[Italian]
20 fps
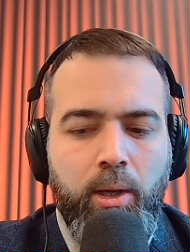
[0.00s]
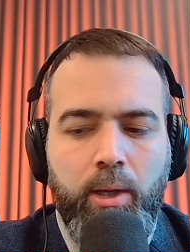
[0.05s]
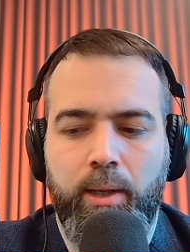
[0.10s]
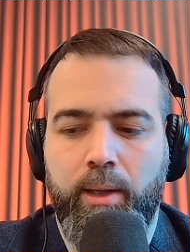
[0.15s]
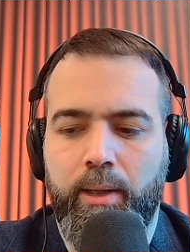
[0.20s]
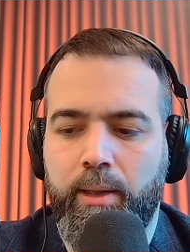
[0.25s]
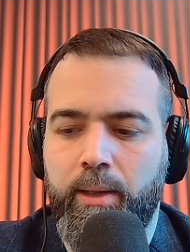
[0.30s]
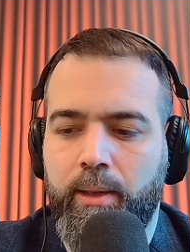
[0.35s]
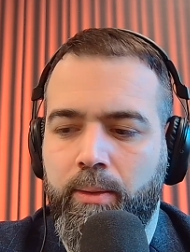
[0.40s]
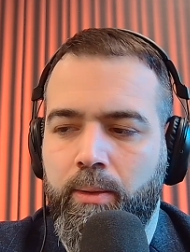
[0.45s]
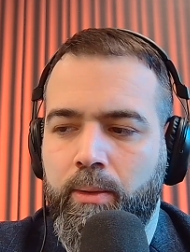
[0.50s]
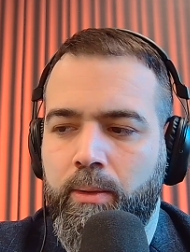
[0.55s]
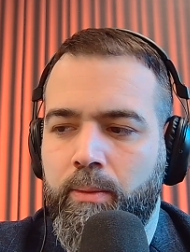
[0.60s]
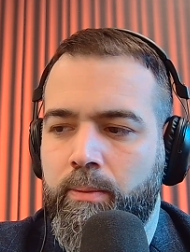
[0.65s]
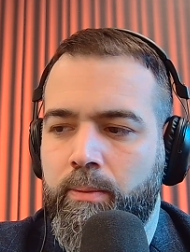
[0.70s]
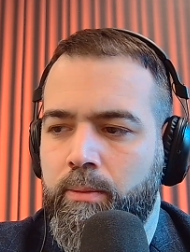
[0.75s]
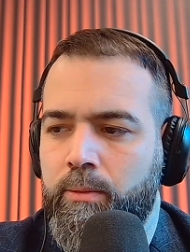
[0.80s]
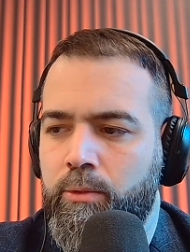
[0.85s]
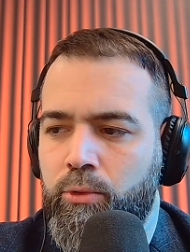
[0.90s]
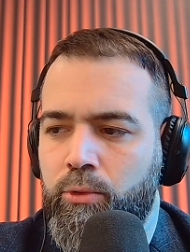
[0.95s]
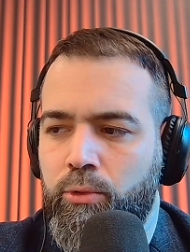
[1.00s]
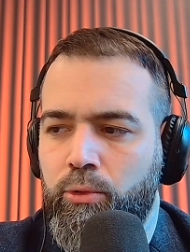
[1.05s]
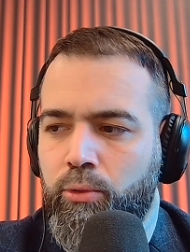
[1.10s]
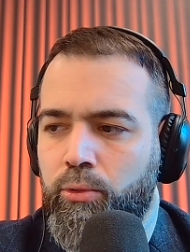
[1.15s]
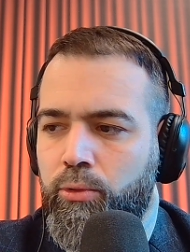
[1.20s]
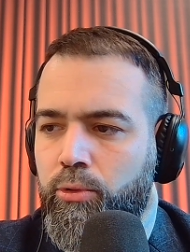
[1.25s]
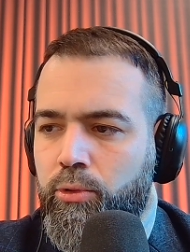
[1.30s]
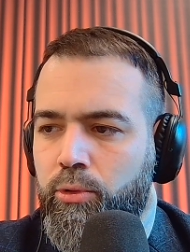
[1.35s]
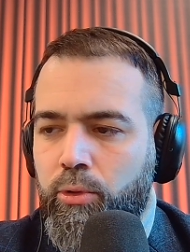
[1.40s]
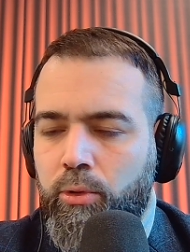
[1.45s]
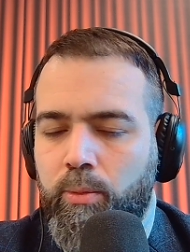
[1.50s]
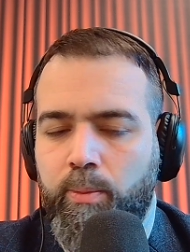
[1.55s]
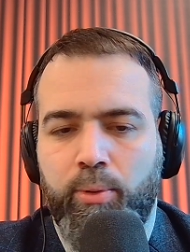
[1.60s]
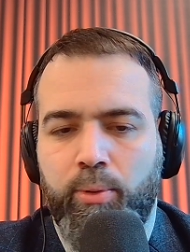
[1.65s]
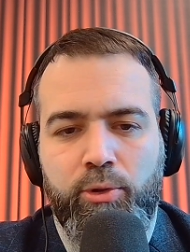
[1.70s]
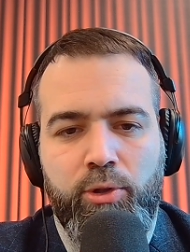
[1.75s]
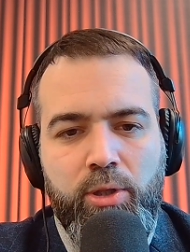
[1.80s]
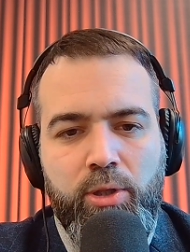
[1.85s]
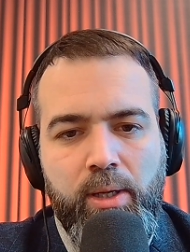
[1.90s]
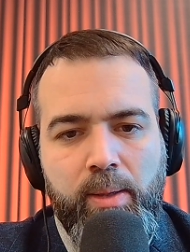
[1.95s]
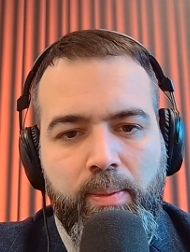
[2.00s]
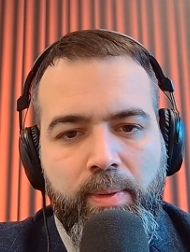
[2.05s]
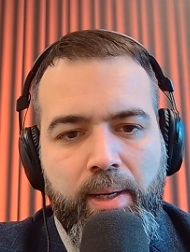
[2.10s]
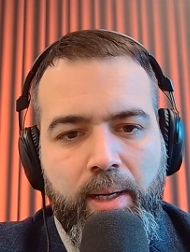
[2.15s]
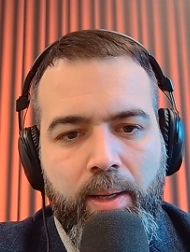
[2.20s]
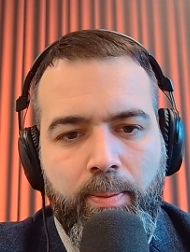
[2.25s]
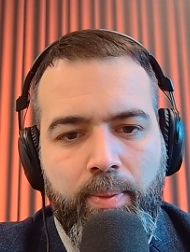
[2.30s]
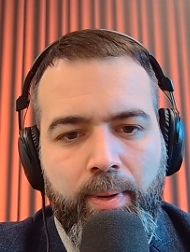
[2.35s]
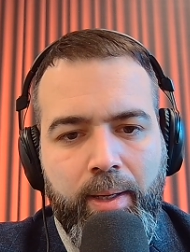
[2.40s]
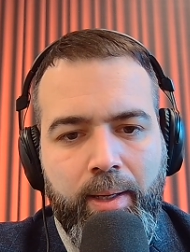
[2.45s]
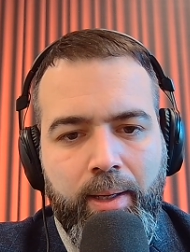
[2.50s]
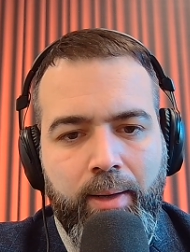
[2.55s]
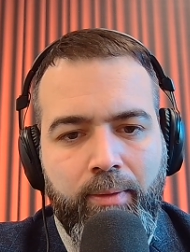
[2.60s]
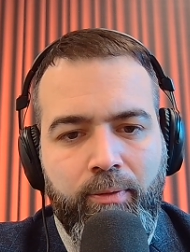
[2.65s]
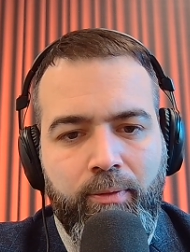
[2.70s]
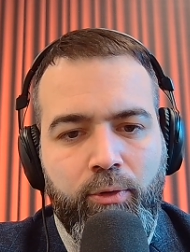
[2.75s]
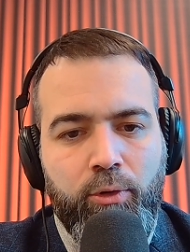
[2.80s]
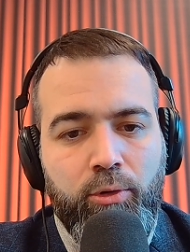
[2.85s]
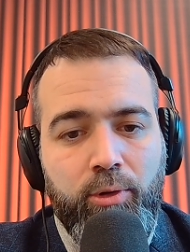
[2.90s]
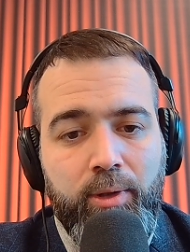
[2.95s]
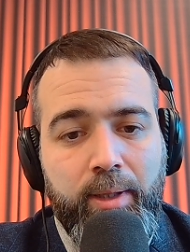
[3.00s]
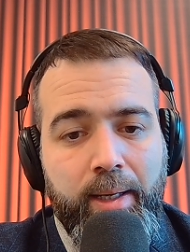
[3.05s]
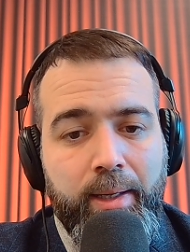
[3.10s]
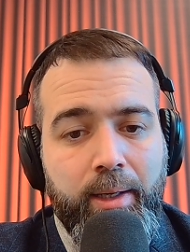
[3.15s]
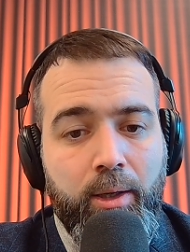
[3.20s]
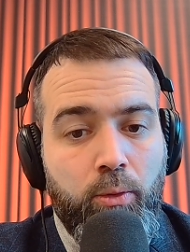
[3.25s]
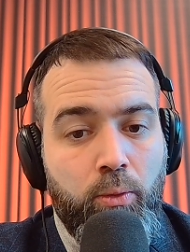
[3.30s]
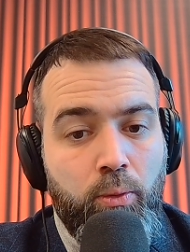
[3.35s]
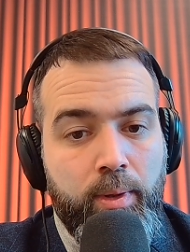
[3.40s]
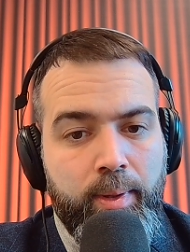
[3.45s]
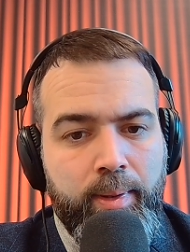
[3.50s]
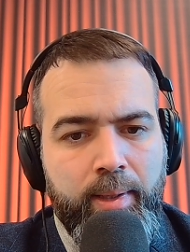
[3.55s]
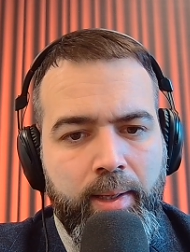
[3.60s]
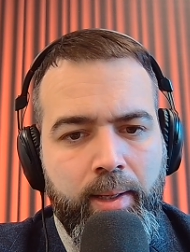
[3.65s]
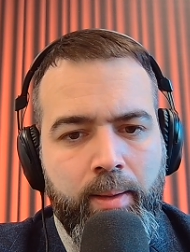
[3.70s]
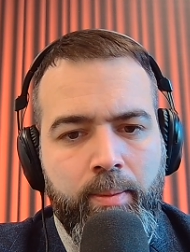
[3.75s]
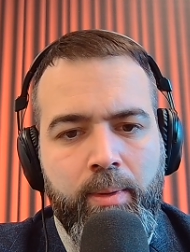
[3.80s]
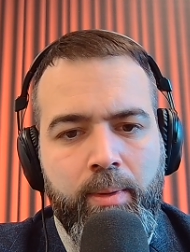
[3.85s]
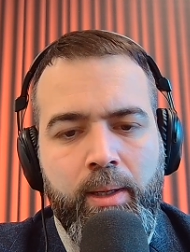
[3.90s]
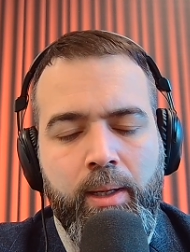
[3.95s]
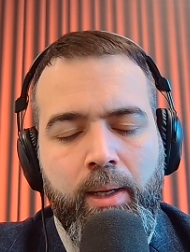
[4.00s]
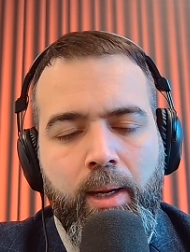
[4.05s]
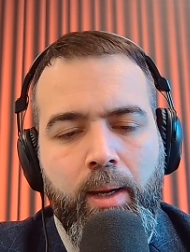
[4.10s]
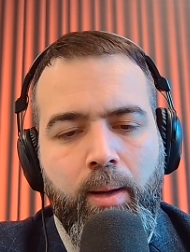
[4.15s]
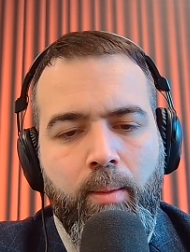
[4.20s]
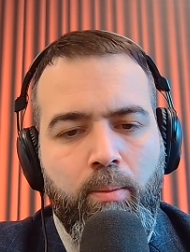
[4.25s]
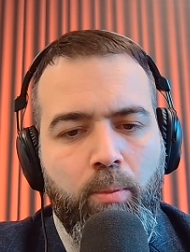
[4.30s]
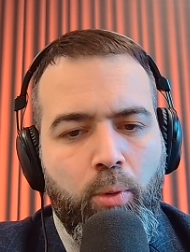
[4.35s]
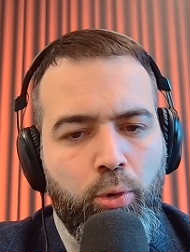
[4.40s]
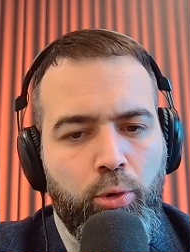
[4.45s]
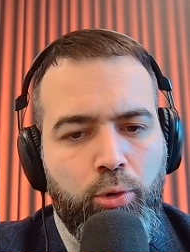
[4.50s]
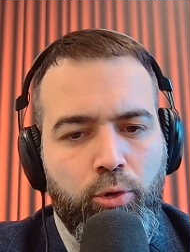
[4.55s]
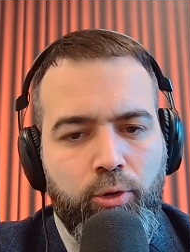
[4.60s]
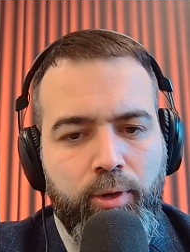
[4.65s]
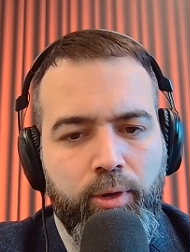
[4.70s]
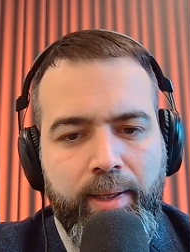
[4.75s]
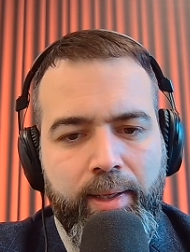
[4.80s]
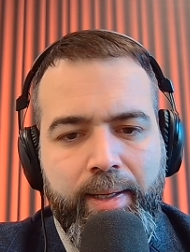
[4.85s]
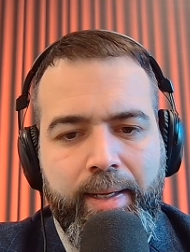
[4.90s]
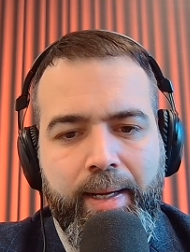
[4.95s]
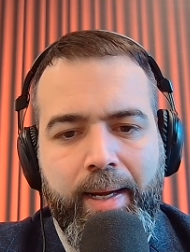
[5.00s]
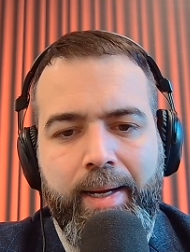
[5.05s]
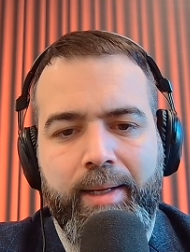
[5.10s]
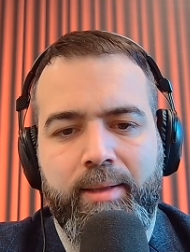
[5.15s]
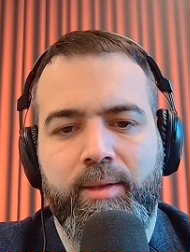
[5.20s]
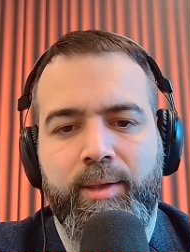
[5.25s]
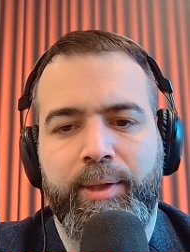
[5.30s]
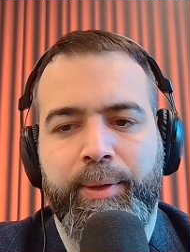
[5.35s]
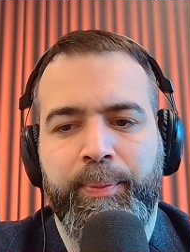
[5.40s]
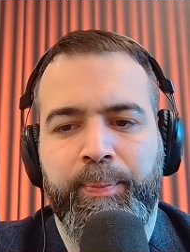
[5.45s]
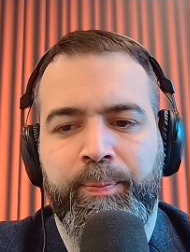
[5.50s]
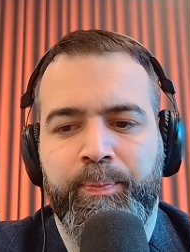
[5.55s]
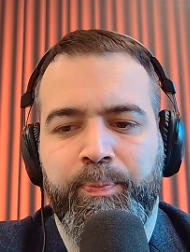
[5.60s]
Ehm, tutto il possibile per affrontare alcuni temi molto delicati